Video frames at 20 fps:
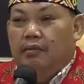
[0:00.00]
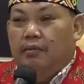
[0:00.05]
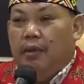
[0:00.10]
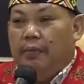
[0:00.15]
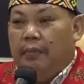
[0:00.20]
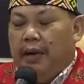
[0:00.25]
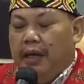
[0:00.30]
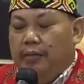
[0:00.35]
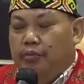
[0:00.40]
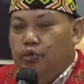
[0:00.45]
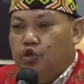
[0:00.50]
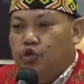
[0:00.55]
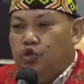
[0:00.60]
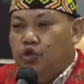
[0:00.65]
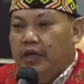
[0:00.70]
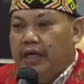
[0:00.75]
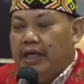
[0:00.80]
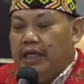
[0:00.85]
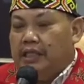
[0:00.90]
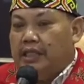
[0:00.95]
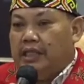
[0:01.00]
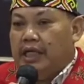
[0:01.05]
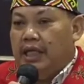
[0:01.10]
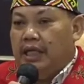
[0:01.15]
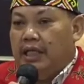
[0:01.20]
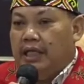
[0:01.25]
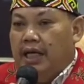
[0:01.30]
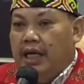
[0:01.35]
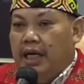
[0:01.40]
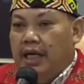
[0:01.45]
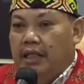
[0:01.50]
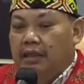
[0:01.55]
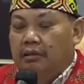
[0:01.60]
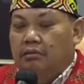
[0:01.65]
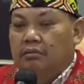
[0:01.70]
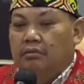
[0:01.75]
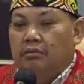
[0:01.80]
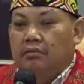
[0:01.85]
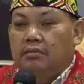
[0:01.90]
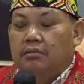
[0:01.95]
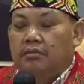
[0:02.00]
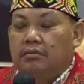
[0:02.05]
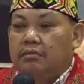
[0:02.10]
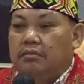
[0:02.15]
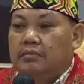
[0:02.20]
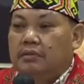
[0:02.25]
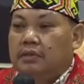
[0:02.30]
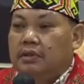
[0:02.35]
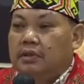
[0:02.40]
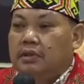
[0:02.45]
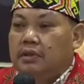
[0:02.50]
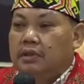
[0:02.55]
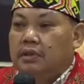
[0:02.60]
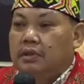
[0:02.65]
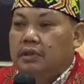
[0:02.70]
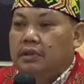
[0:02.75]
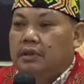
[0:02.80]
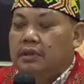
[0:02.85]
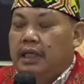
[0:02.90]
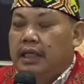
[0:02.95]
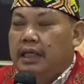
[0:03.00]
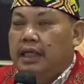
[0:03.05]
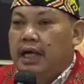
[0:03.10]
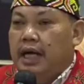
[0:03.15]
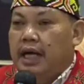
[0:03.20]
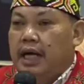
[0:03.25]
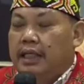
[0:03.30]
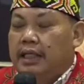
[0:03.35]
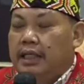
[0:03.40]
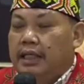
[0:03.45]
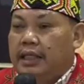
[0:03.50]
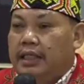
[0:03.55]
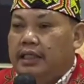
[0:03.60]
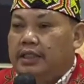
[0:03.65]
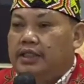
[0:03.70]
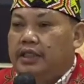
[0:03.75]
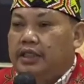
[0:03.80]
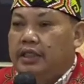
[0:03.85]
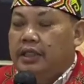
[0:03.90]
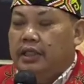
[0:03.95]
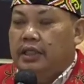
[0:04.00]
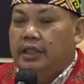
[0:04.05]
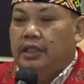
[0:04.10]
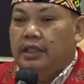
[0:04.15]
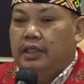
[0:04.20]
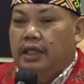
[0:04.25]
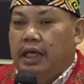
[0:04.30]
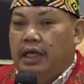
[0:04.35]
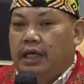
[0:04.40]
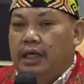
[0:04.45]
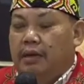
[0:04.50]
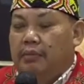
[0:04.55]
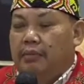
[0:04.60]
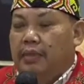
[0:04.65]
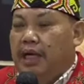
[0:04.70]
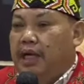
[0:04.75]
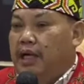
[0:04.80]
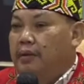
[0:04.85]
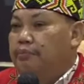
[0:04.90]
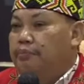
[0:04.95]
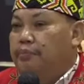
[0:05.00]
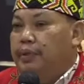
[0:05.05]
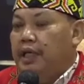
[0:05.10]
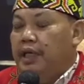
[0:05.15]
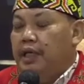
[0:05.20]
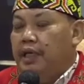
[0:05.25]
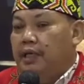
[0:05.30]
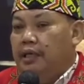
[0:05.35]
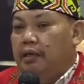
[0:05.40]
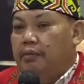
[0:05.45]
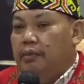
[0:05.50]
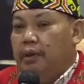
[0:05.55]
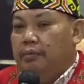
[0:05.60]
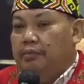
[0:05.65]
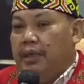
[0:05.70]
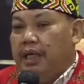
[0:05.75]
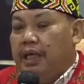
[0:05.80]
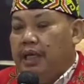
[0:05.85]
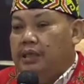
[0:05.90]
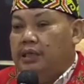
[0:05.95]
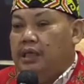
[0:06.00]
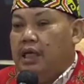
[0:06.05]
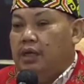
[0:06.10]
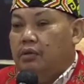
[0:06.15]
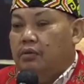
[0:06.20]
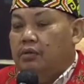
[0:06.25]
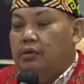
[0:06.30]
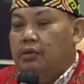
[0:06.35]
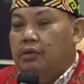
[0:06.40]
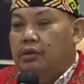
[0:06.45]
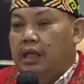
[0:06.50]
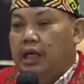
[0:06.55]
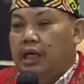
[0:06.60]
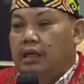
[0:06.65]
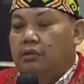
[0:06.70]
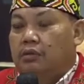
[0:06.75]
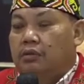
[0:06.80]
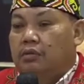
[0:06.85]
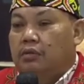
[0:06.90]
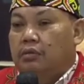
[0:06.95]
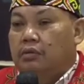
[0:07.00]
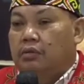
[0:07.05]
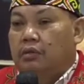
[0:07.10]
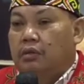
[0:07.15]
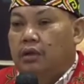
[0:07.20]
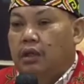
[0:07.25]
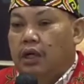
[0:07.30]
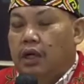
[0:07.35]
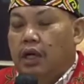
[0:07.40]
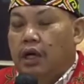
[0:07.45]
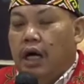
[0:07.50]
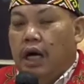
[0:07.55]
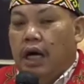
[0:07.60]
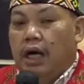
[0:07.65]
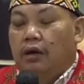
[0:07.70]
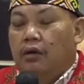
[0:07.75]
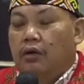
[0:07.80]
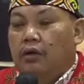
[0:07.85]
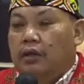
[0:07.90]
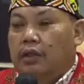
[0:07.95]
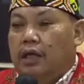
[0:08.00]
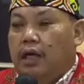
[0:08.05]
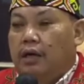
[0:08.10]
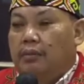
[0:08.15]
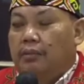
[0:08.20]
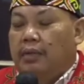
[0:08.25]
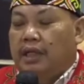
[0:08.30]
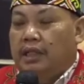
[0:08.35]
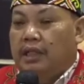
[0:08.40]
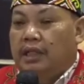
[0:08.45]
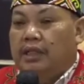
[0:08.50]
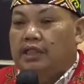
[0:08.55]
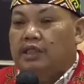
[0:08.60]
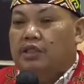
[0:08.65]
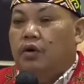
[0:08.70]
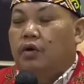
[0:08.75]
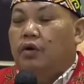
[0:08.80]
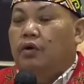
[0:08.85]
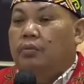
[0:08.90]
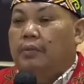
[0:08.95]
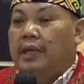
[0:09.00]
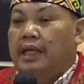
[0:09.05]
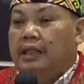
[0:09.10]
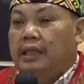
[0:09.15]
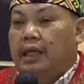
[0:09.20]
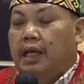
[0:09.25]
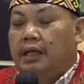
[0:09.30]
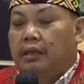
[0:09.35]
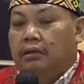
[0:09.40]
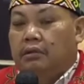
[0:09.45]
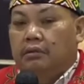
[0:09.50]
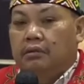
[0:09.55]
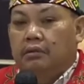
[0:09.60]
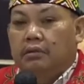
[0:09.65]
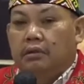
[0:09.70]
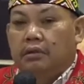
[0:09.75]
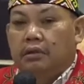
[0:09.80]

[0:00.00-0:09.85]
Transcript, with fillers: Bapak Ibu Saudara sekalian Saya hadir di sini karena mendampingi Bapak Lazarus selaku anggota Majelis Kehormatan